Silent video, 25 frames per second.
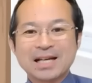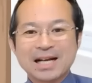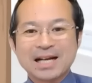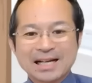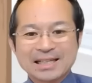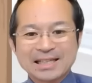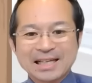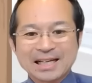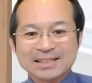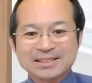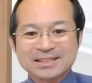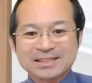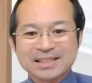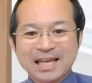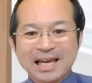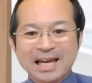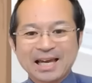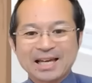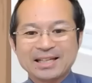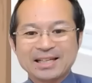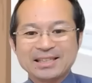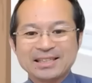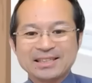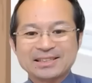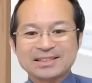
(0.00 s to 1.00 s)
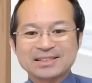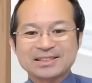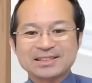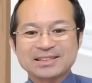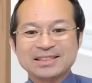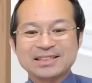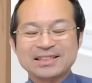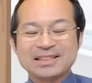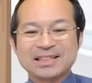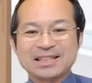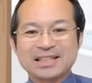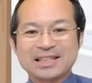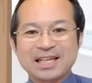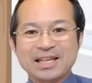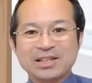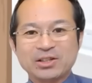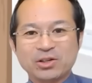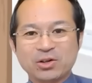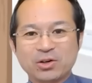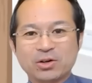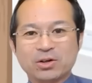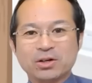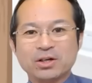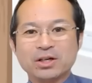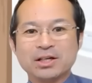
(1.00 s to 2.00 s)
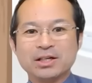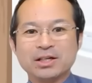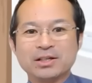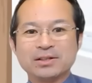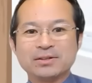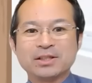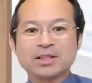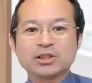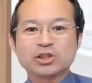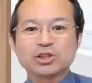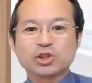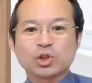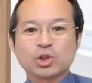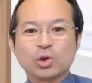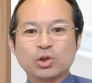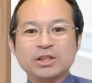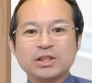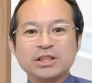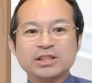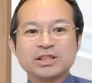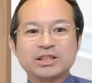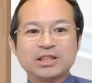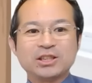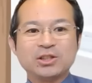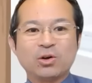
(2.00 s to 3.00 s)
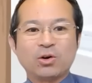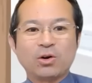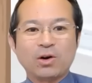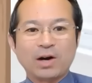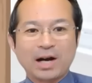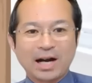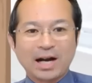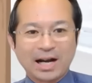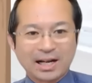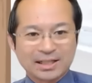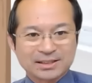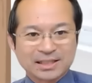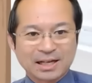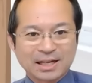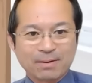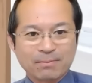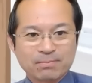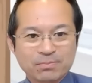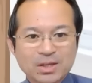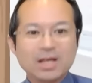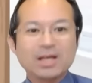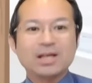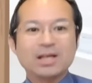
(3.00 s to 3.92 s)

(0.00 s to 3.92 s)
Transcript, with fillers: 片付けについての初日の朝。